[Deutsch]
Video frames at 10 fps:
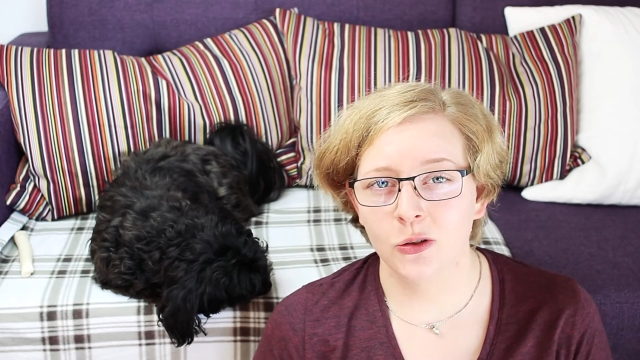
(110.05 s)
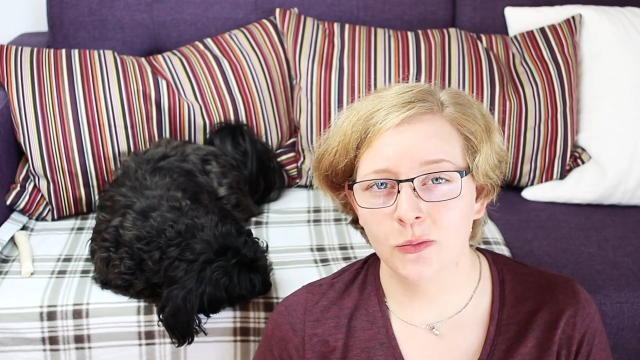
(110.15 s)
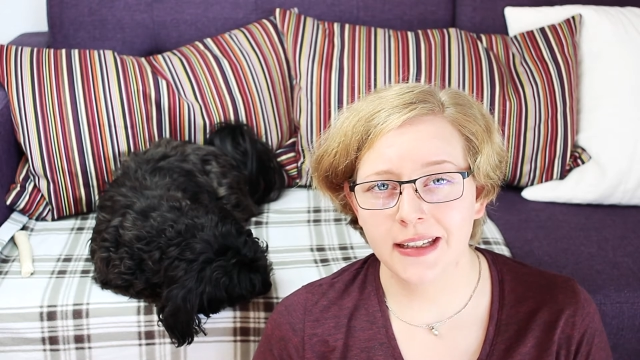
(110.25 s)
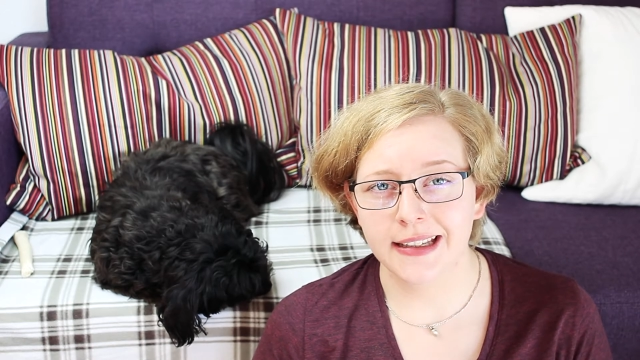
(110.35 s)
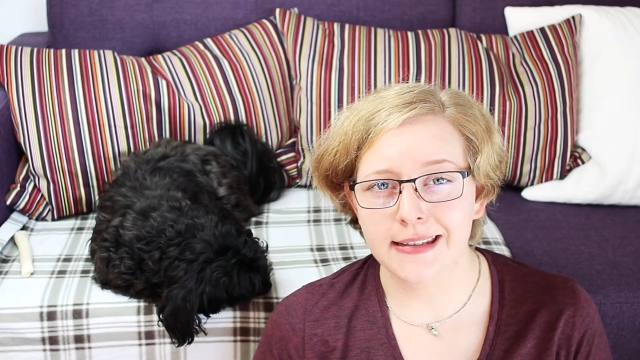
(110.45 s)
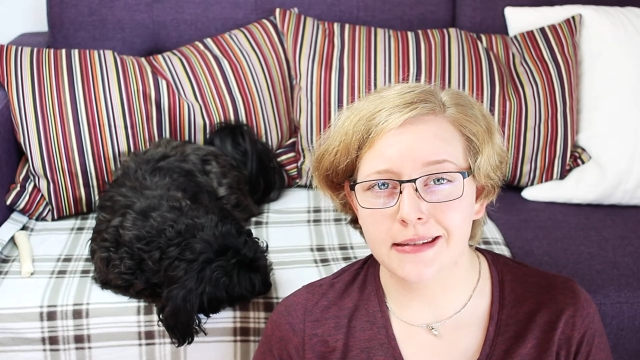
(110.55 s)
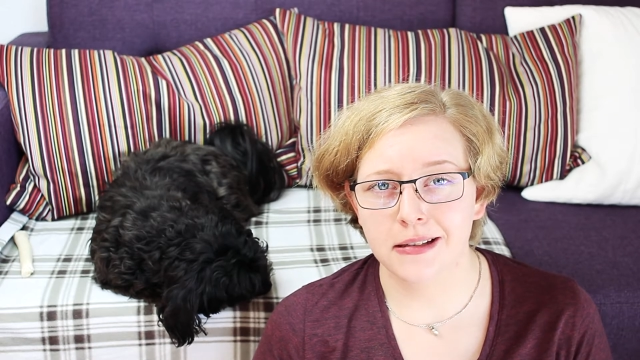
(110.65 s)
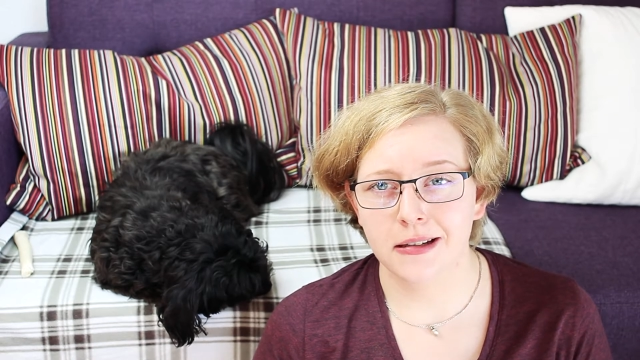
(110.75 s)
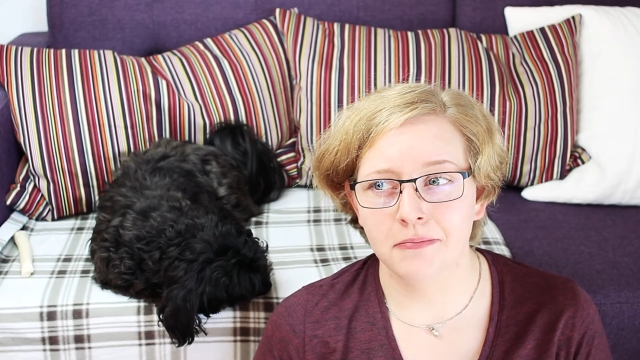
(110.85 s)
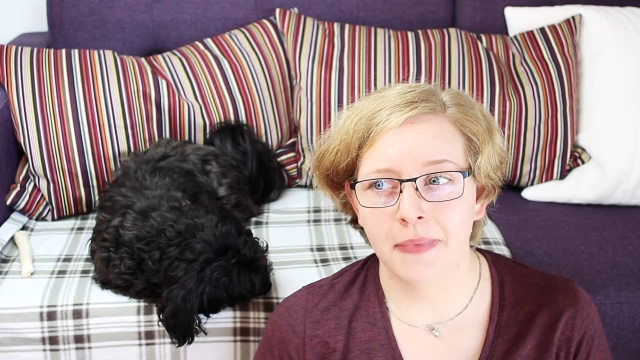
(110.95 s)
Nomi
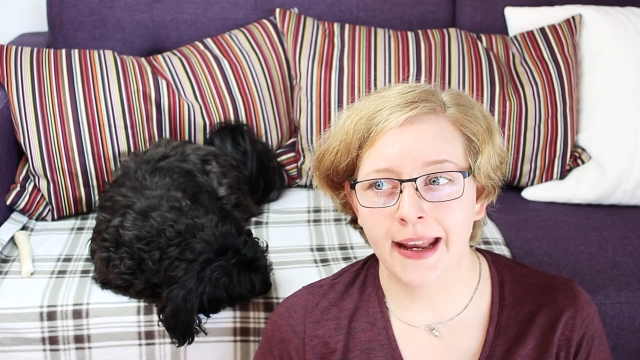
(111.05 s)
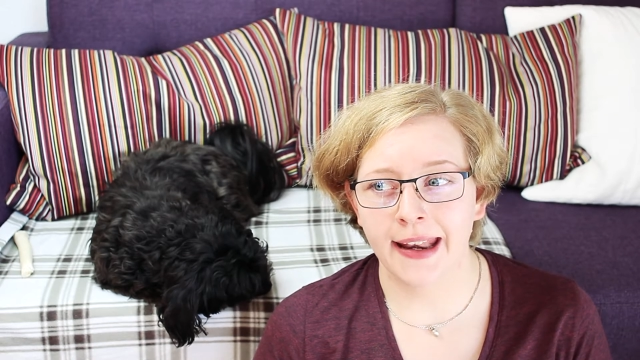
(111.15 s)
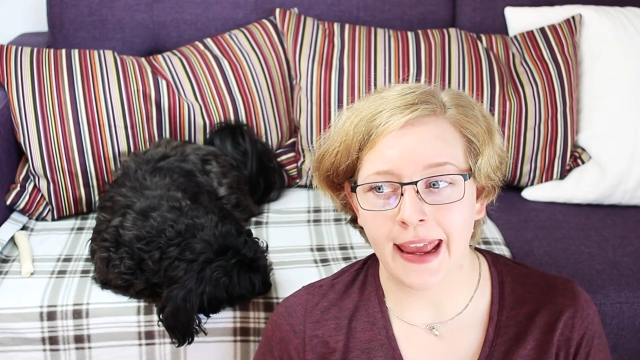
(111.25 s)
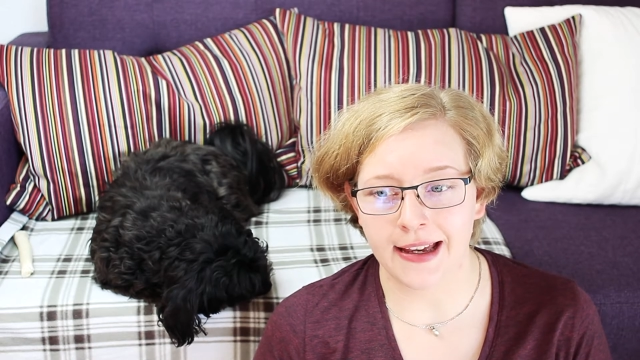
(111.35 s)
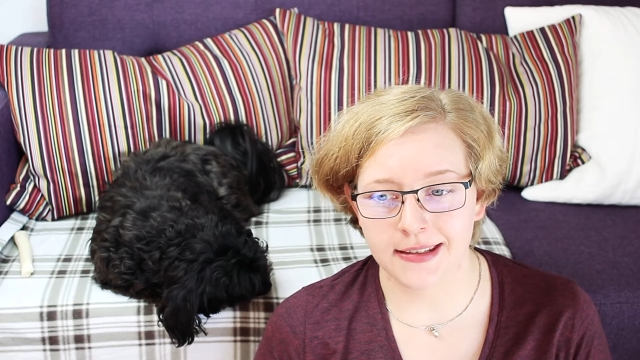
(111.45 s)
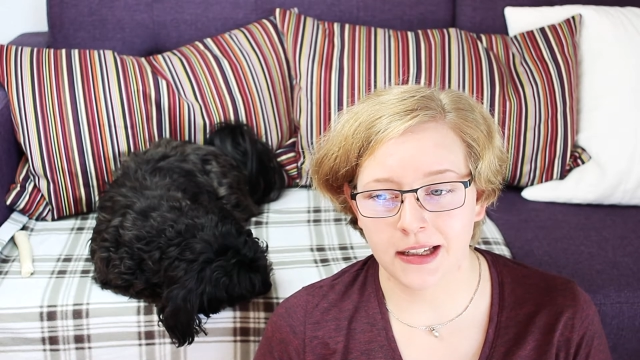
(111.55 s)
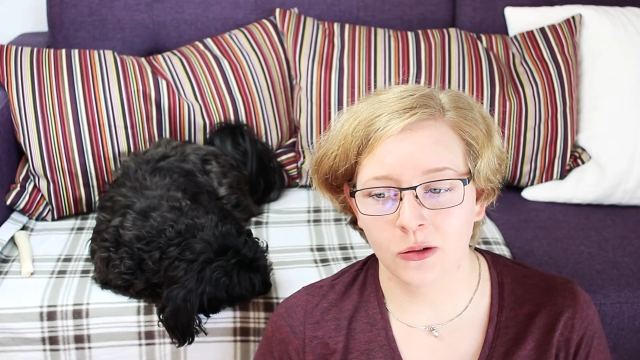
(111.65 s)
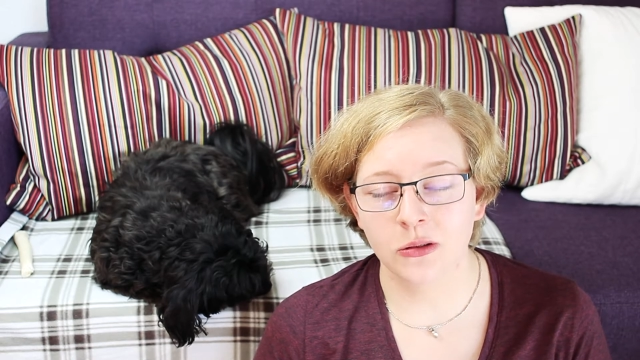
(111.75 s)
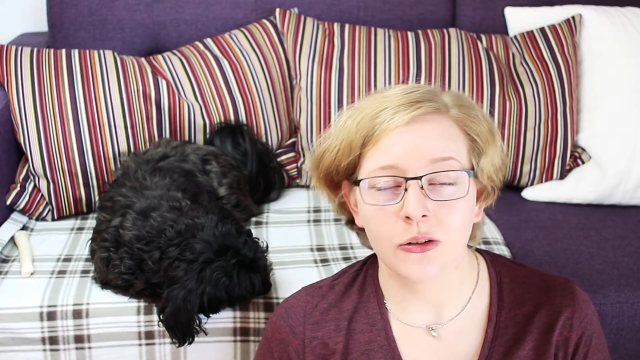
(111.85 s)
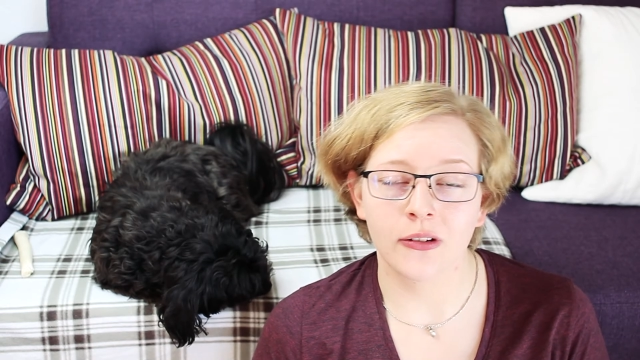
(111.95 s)
ist mein
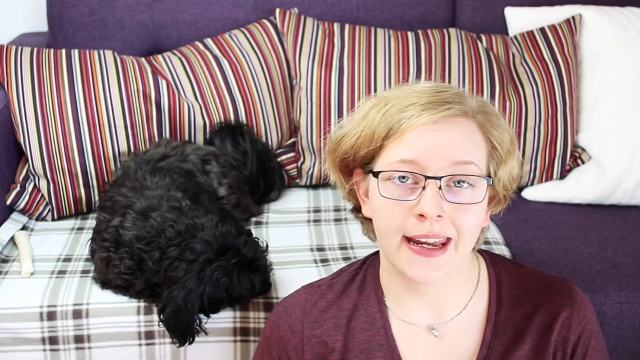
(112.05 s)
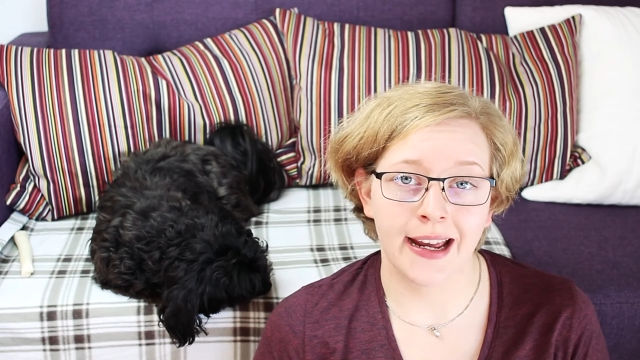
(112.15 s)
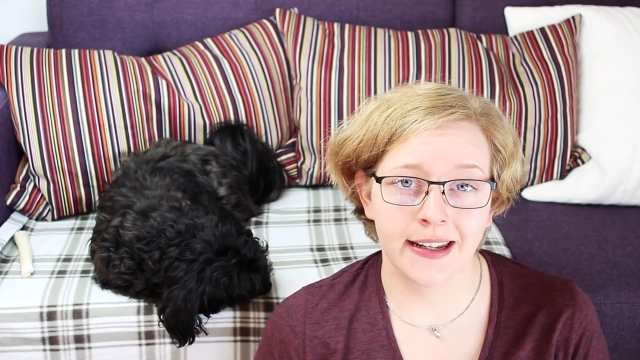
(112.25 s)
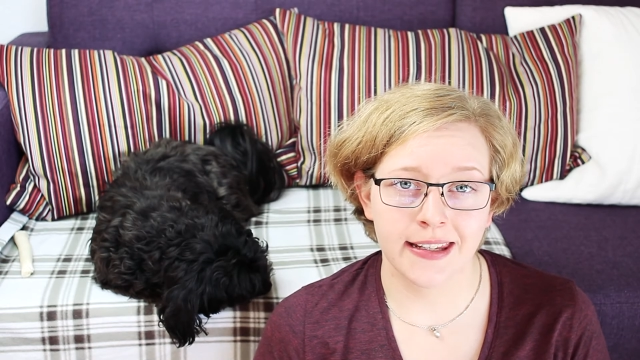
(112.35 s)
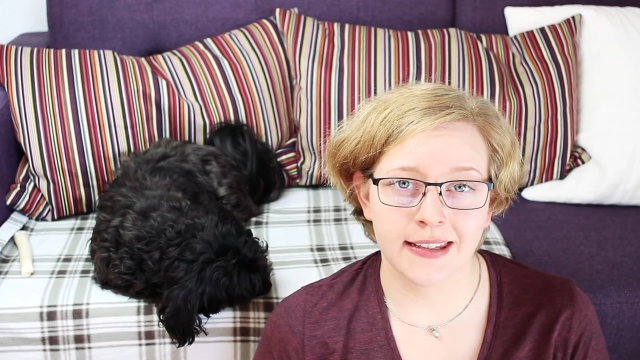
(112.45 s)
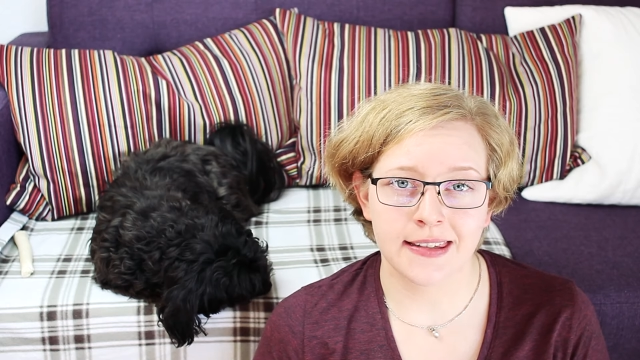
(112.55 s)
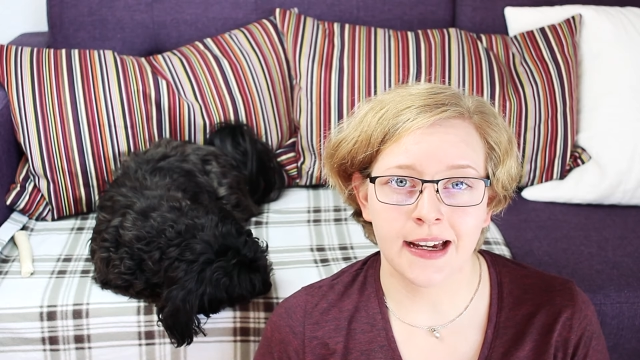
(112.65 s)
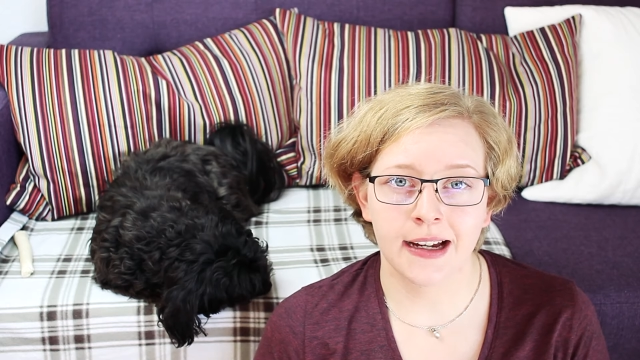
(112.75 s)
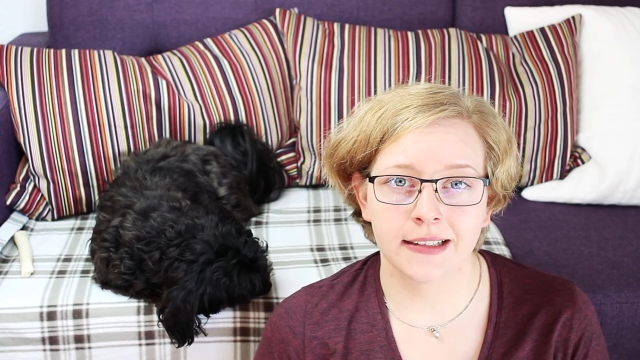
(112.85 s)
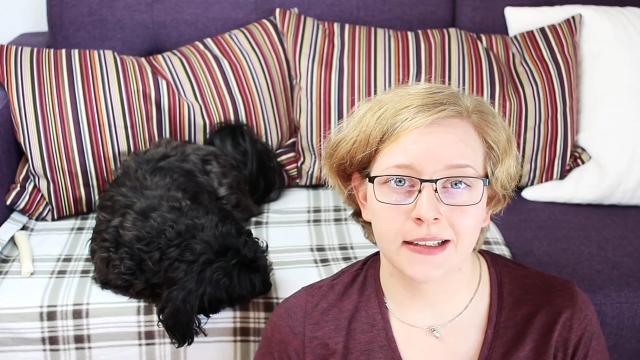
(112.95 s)
erster Hund und ehrlich
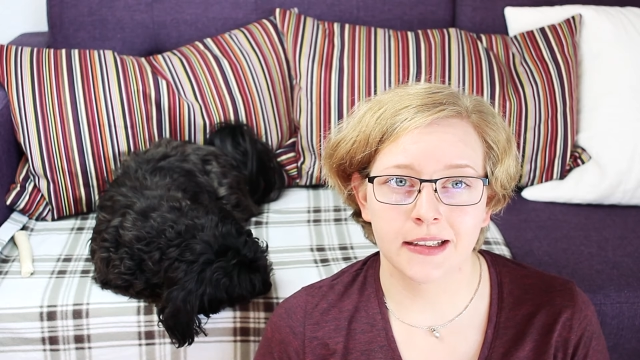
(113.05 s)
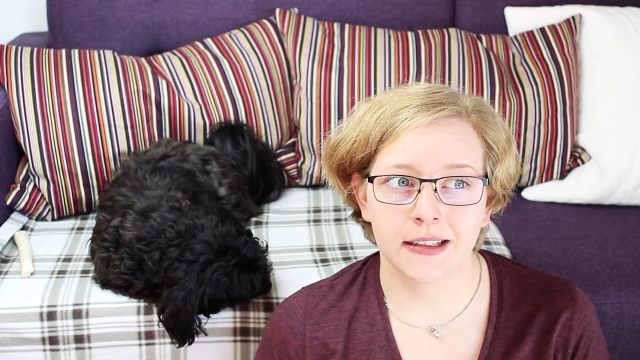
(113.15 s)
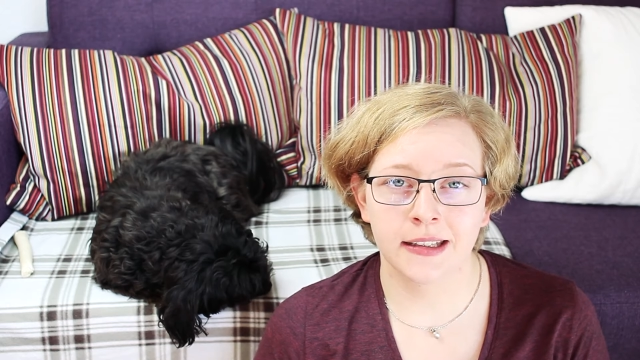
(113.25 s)
gesagt,